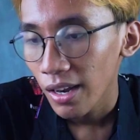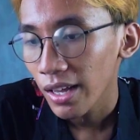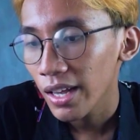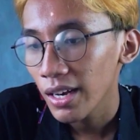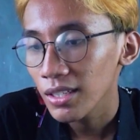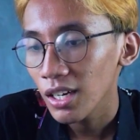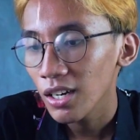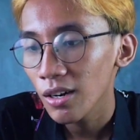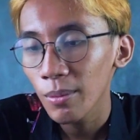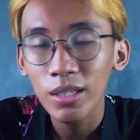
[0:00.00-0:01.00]
Legenda
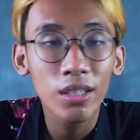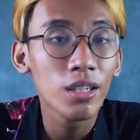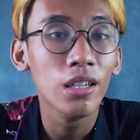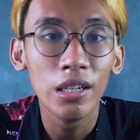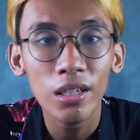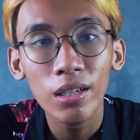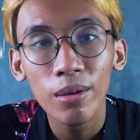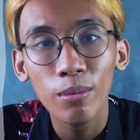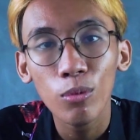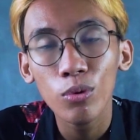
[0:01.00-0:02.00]
Slenderman sendiri
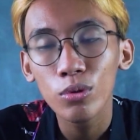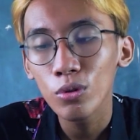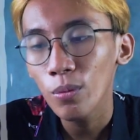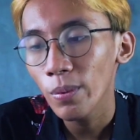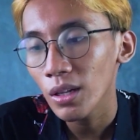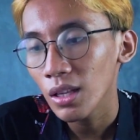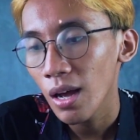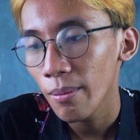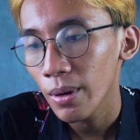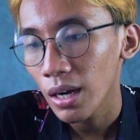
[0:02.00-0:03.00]
muncul
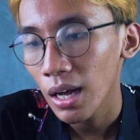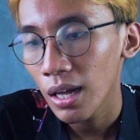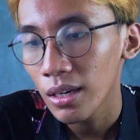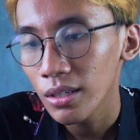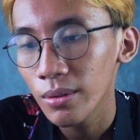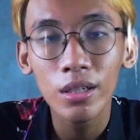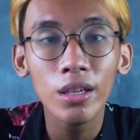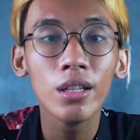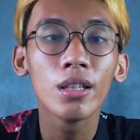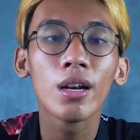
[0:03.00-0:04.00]
pertama kali
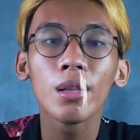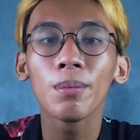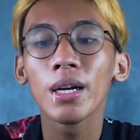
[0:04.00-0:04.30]
di internet